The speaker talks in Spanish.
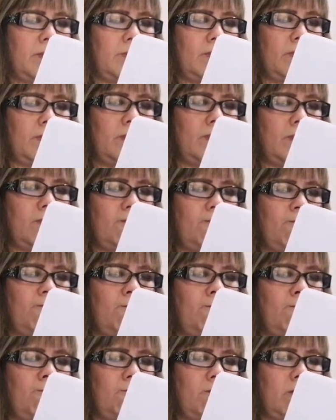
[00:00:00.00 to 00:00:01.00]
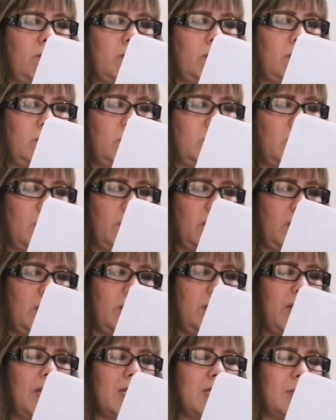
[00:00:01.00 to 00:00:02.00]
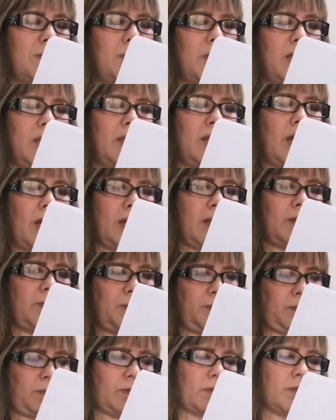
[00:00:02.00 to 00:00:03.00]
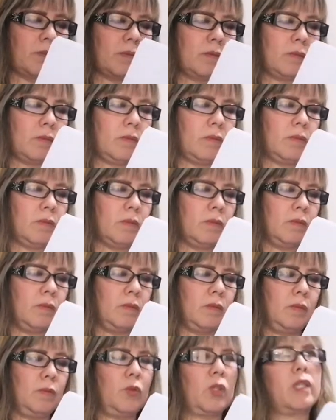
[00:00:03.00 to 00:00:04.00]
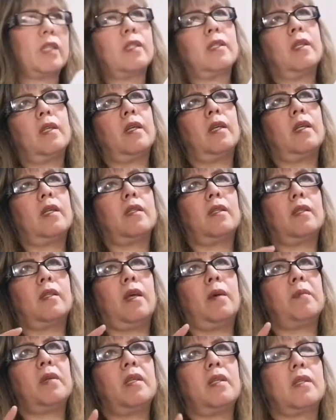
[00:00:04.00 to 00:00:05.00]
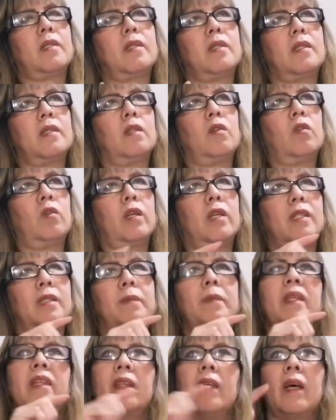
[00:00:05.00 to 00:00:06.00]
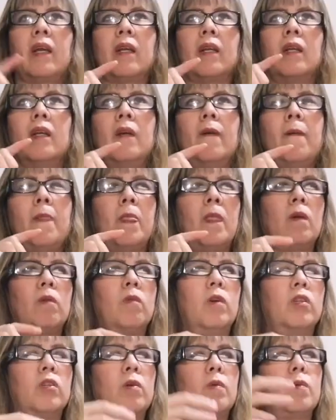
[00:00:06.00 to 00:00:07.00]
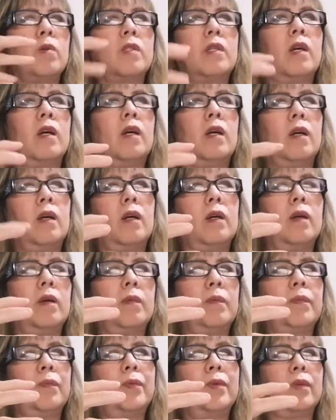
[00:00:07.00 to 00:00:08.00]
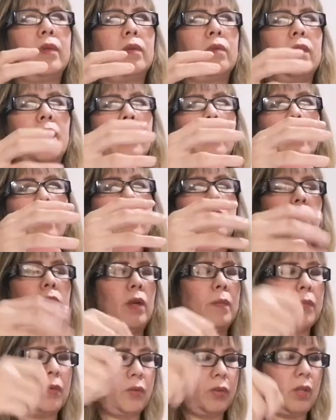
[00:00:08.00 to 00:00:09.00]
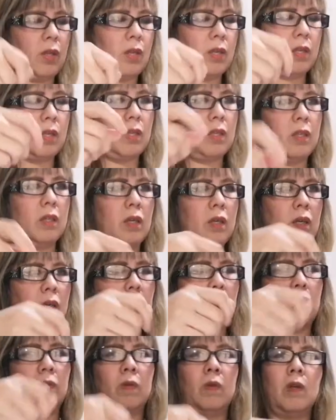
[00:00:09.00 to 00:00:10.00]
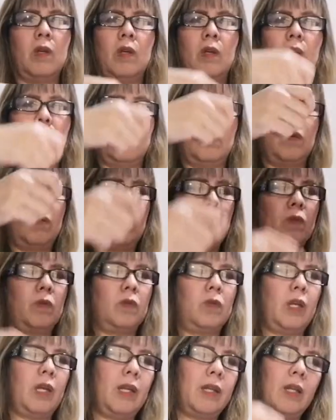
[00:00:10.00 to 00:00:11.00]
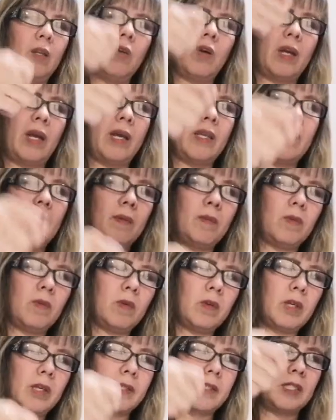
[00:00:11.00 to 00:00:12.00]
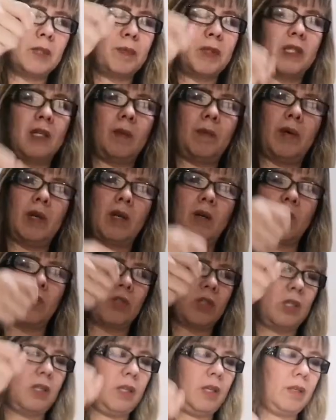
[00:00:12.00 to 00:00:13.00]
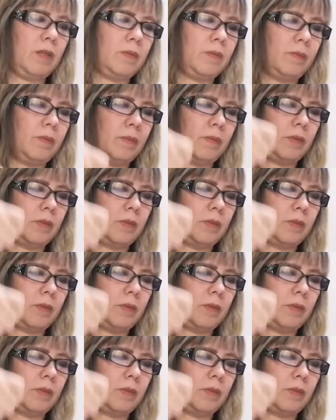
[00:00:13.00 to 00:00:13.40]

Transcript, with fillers: Mm, desbridar, porque también existe lo que es bridar, cuando vamos a poner una carne, una proteína o con el hilo cáñamo, que es especial para cocina,